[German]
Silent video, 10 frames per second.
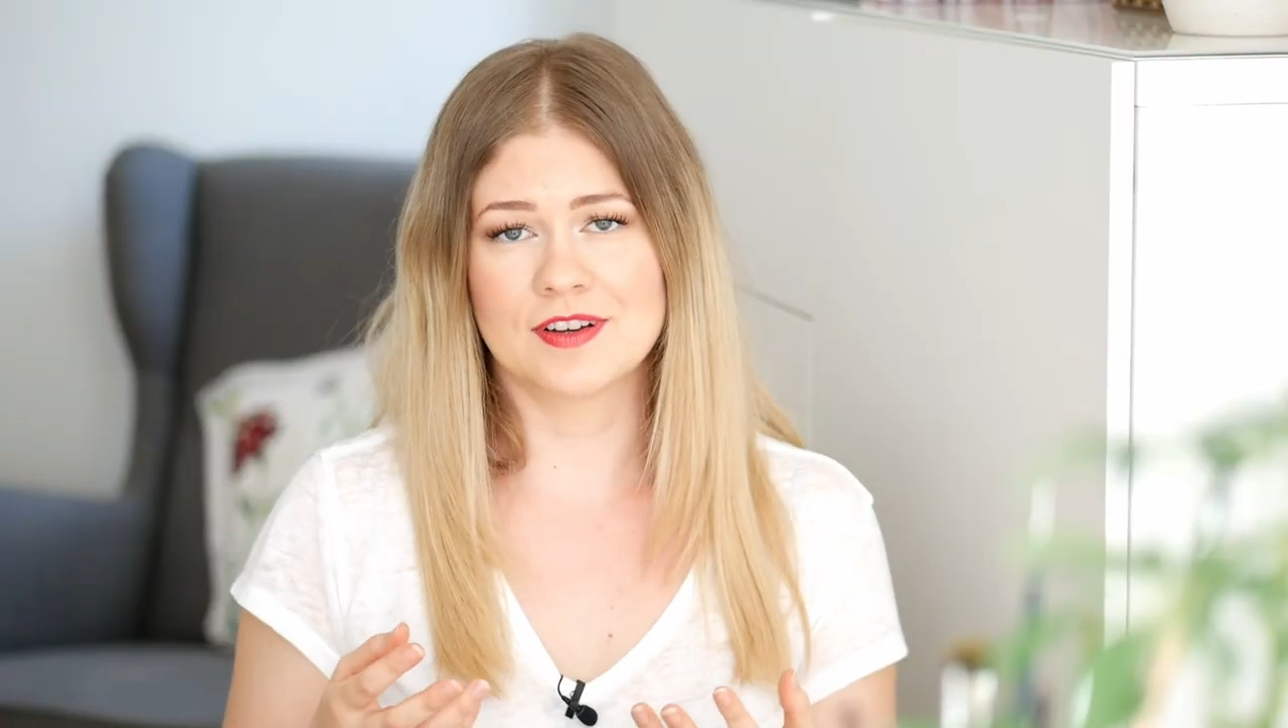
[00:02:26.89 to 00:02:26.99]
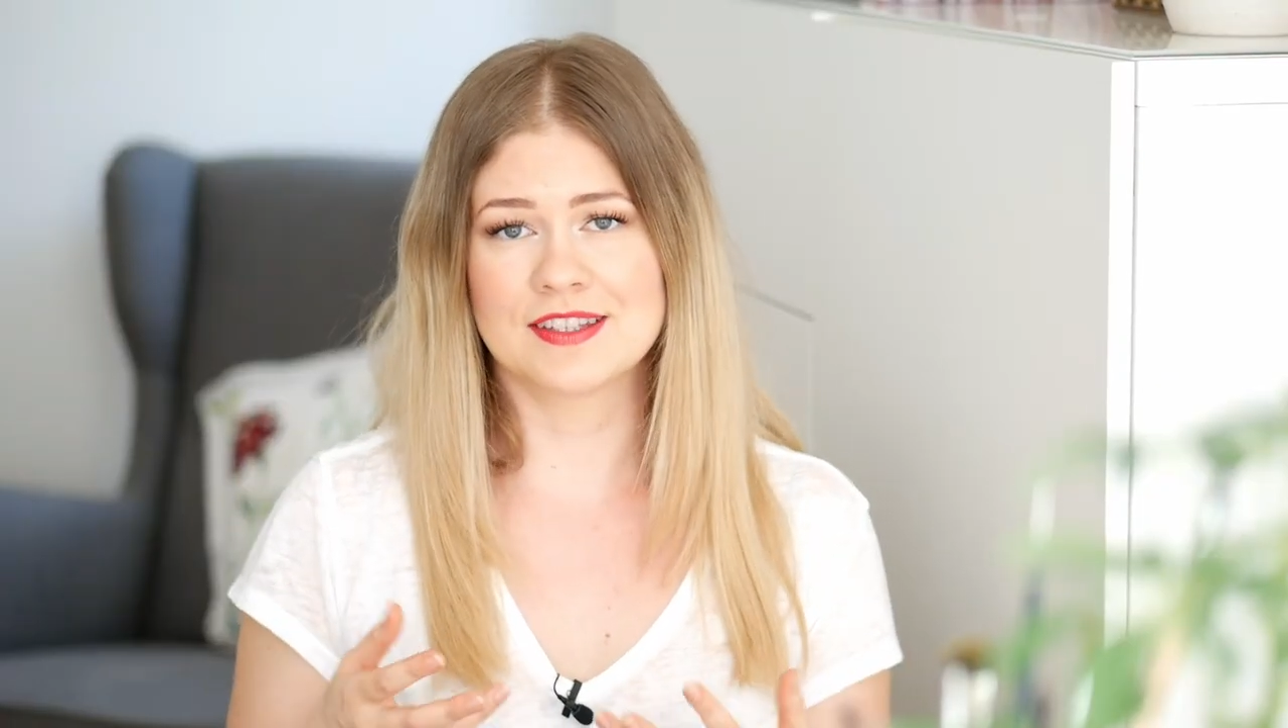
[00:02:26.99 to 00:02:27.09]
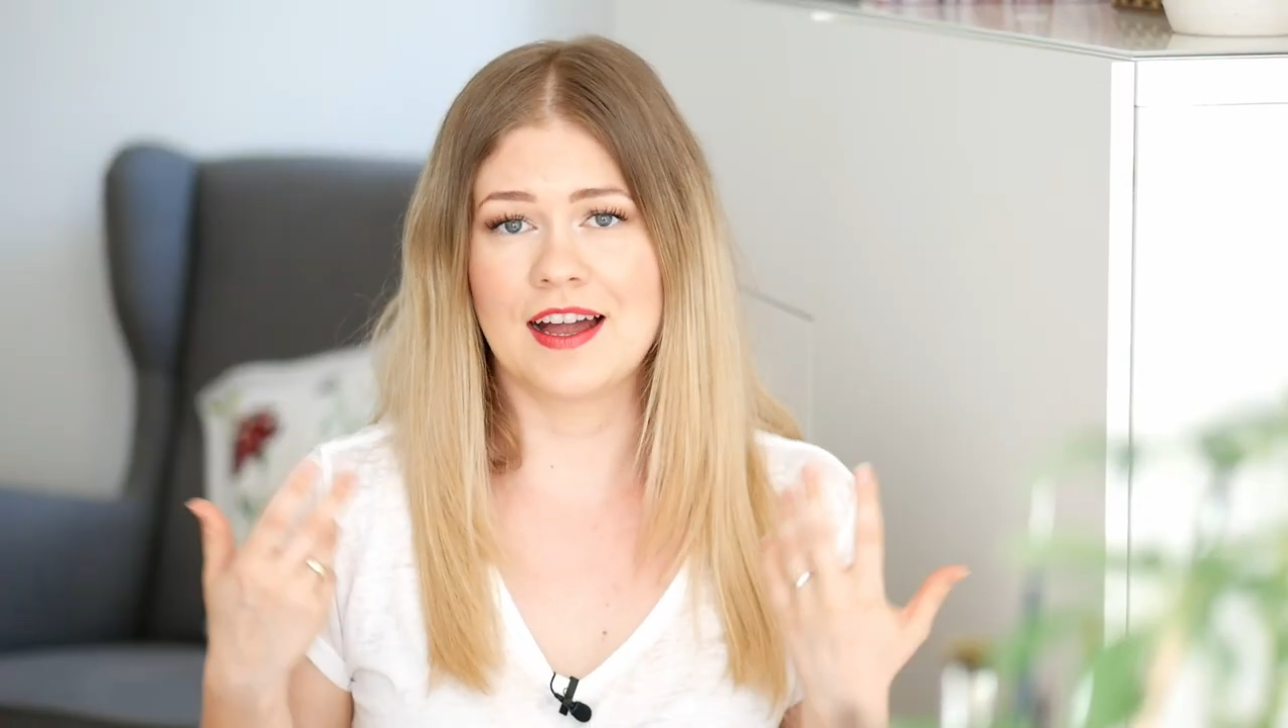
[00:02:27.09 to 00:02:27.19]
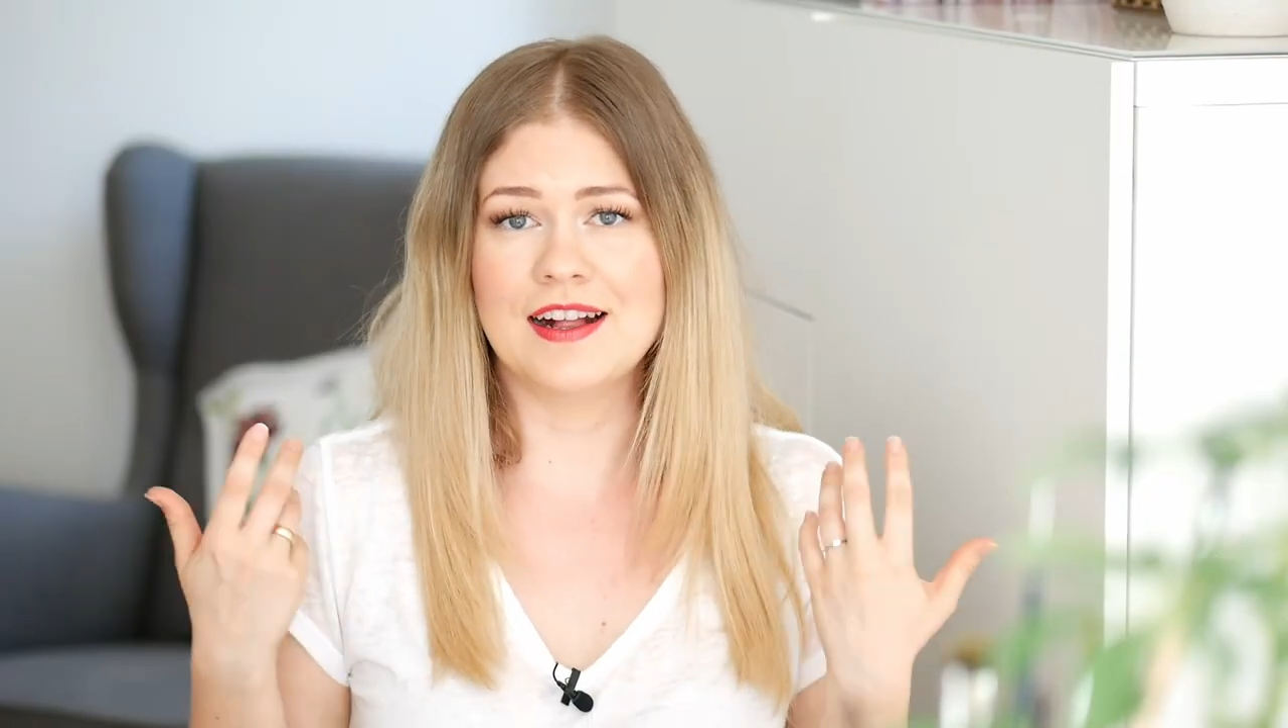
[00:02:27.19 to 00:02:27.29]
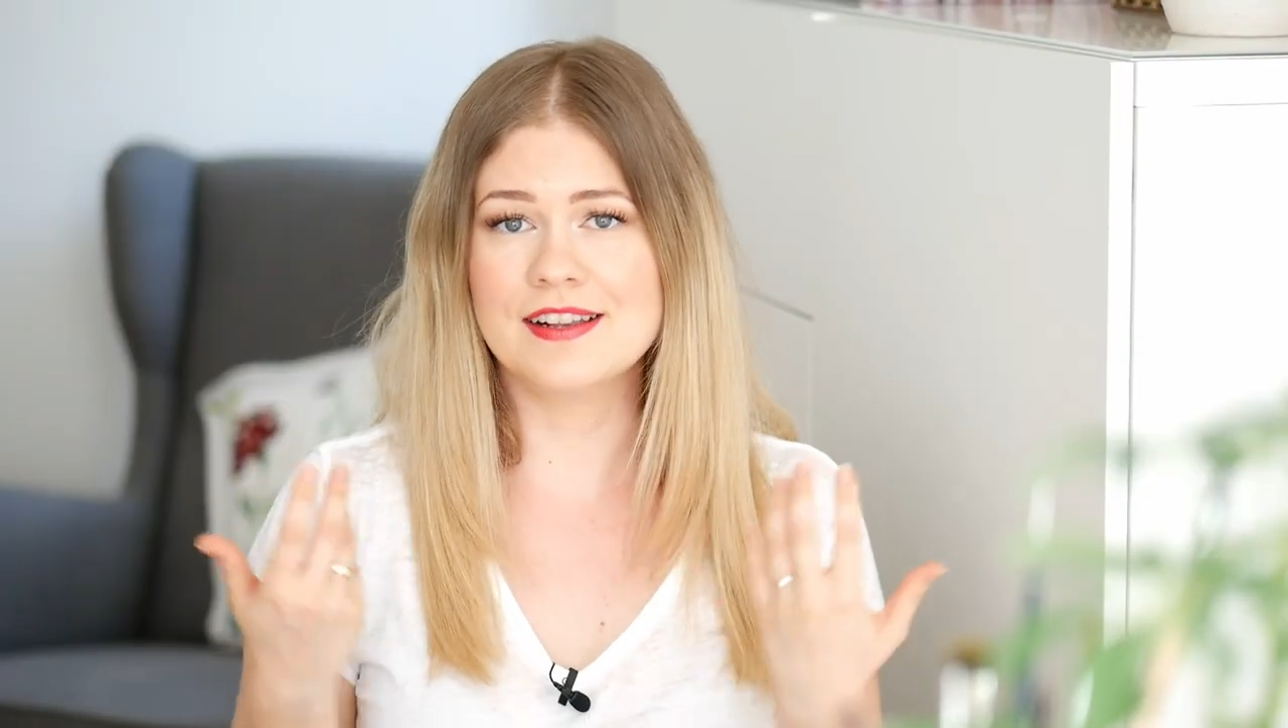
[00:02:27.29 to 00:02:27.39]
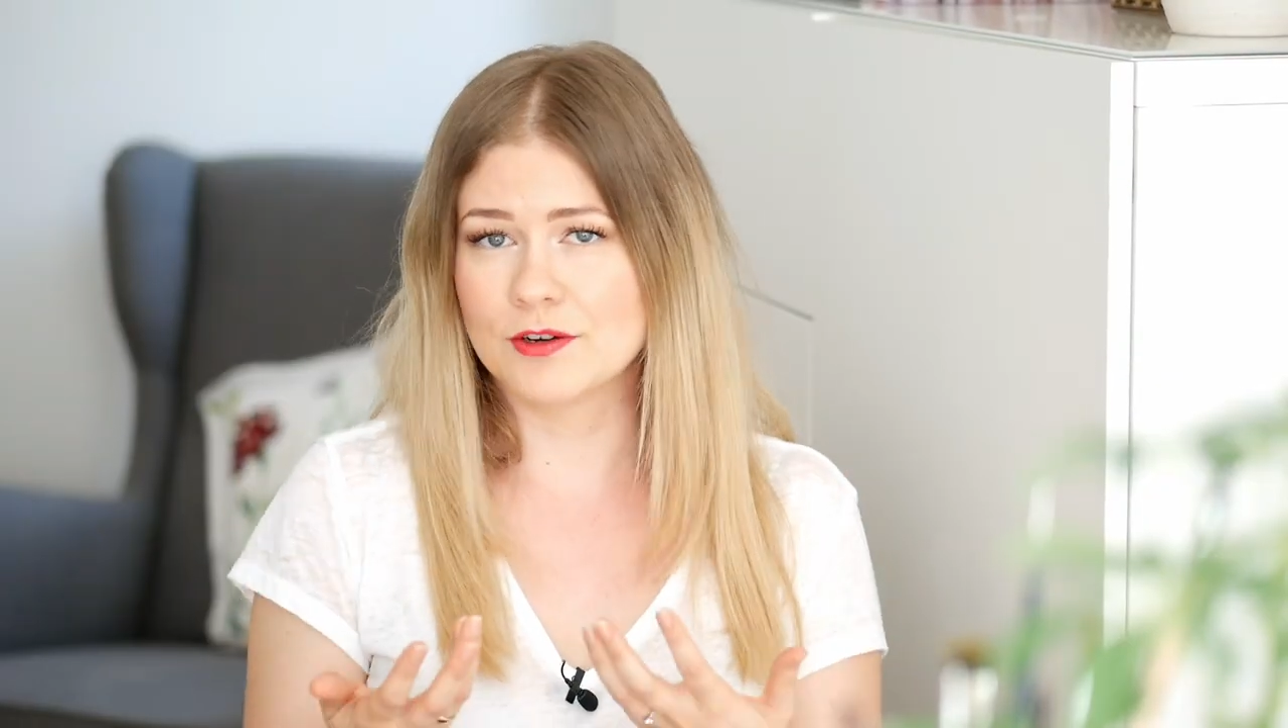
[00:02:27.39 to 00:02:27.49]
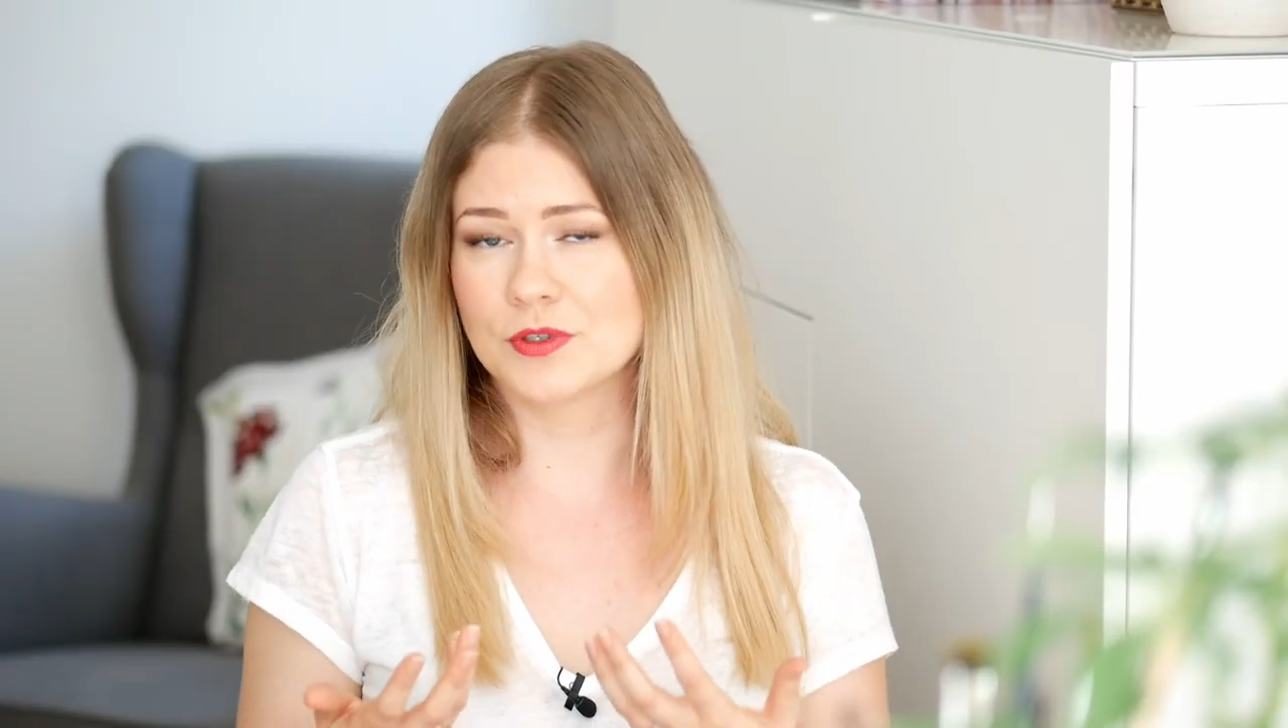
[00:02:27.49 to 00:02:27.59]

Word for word: war Teil der